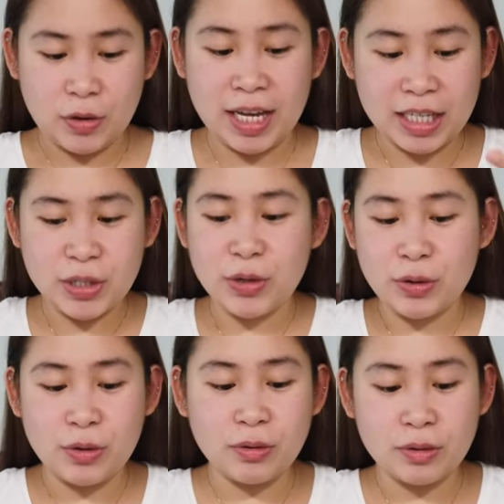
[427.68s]
Okay, so,
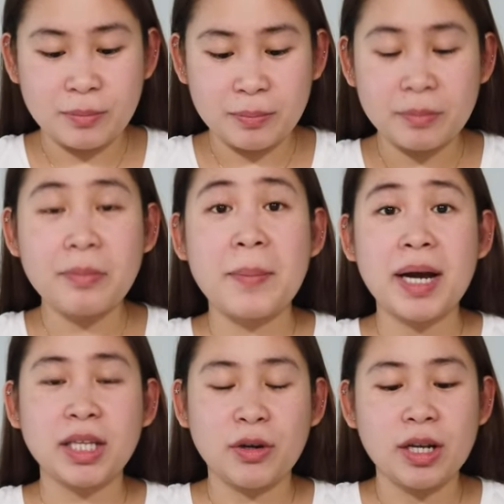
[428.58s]

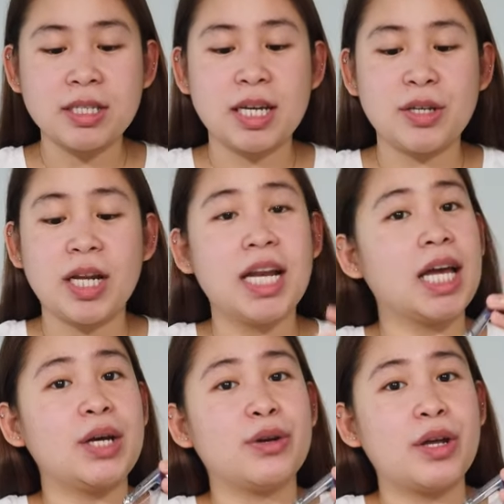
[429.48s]
papakita ko lang sa inyo,
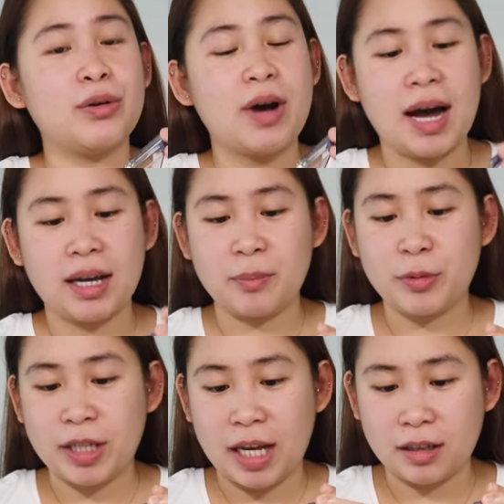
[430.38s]
lalagay ko na yung aking
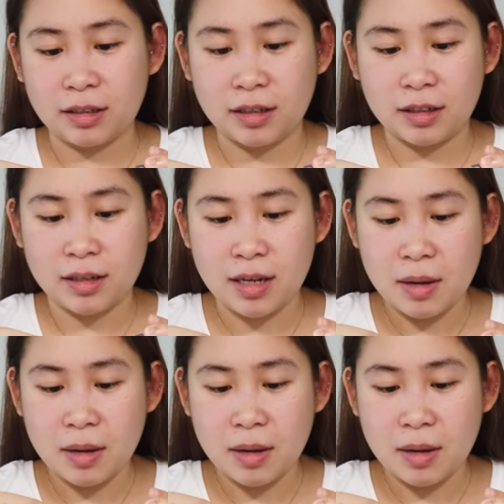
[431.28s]
protector.